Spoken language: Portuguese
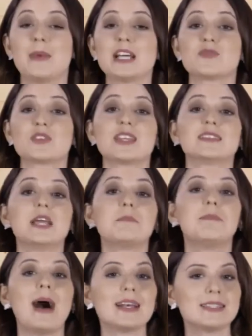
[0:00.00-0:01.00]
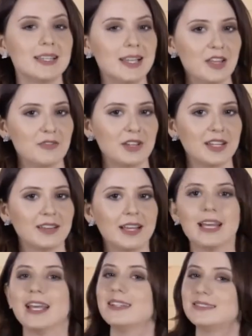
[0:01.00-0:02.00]
Mas você tem passe livre,
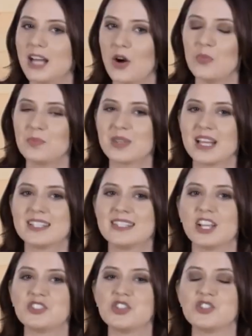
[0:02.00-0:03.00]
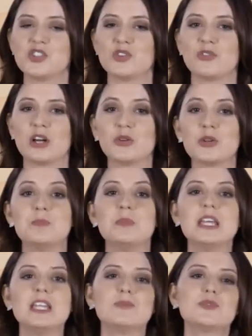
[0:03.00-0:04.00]
então, se atingir o valor
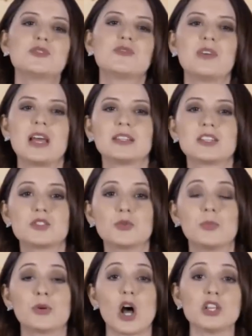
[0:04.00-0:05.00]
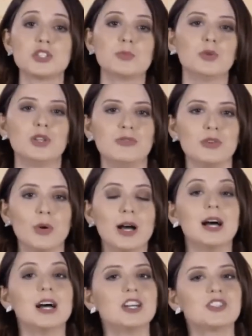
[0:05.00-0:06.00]
mínimo de vendas do próximo nível
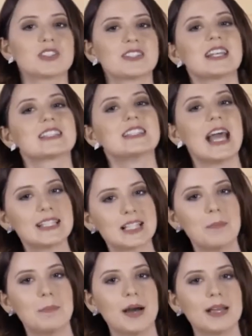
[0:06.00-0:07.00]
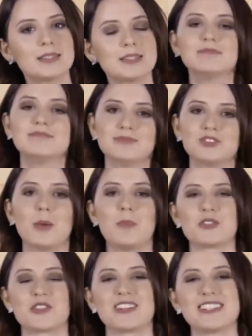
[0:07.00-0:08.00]
antes das 10 campanhas, já pode